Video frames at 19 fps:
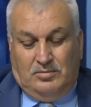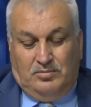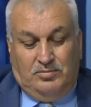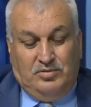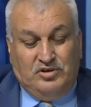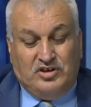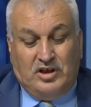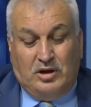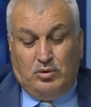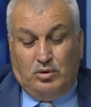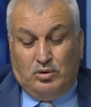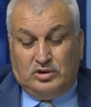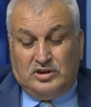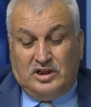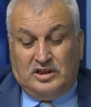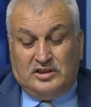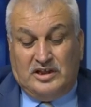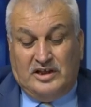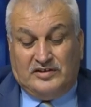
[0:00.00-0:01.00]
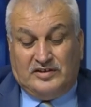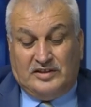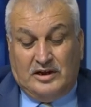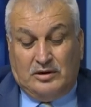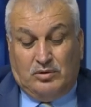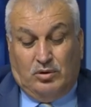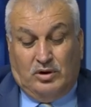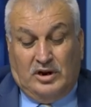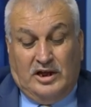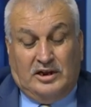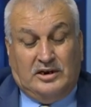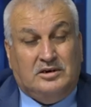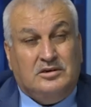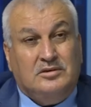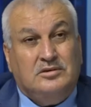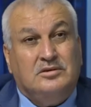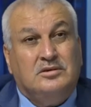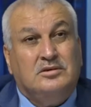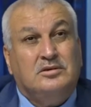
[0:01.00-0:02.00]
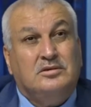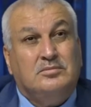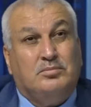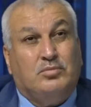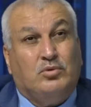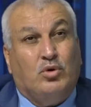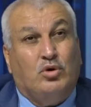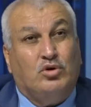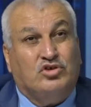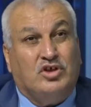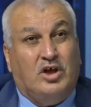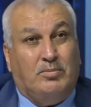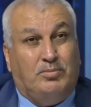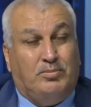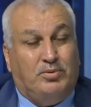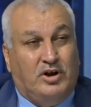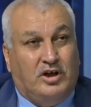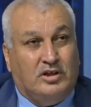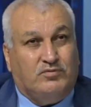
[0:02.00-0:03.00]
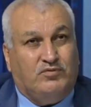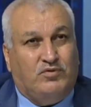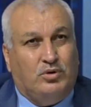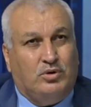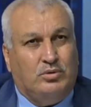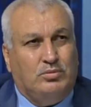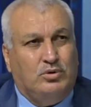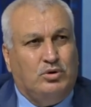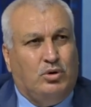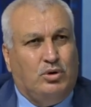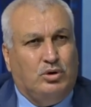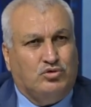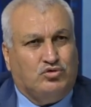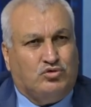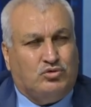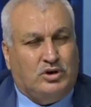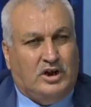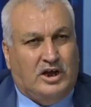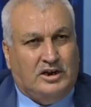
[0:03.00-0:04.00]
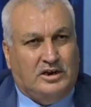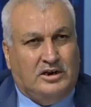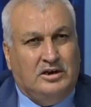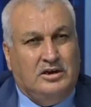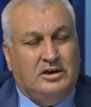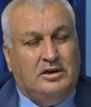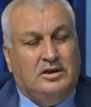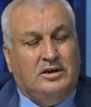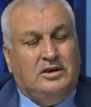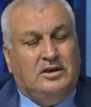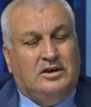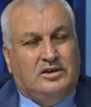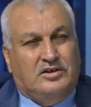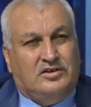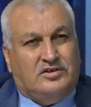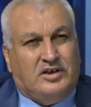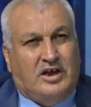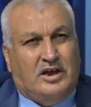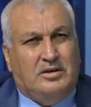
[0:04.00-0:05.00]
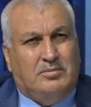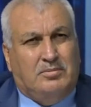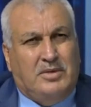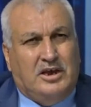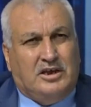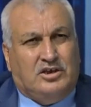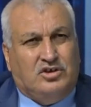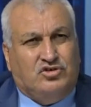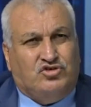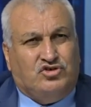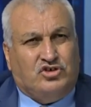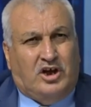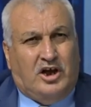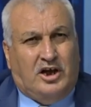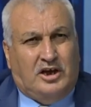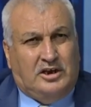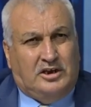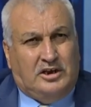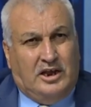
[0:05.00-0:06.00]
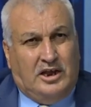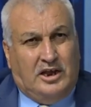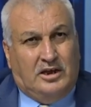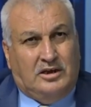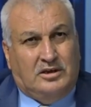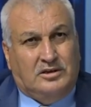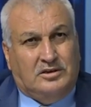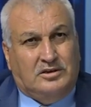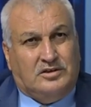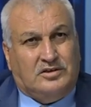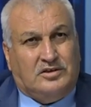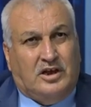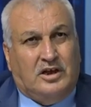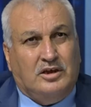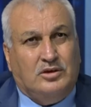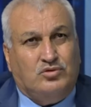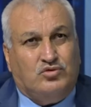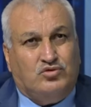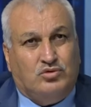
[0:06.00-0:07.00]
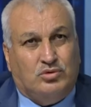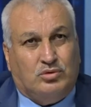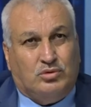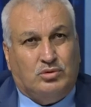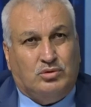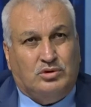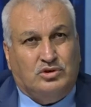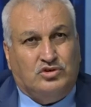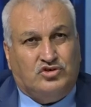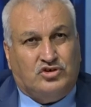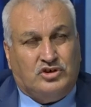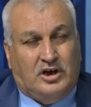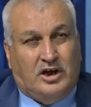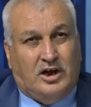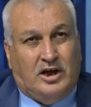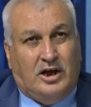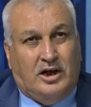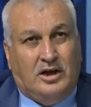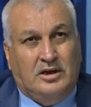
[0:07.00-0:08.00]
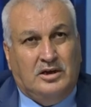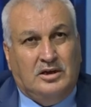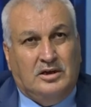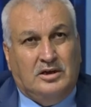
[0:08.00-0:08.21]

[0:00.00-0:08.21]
bize orada destek olan Kozan platformunu oluşturan Sayın Mekin Şahin'e, Sayın Şükrü Işık'a,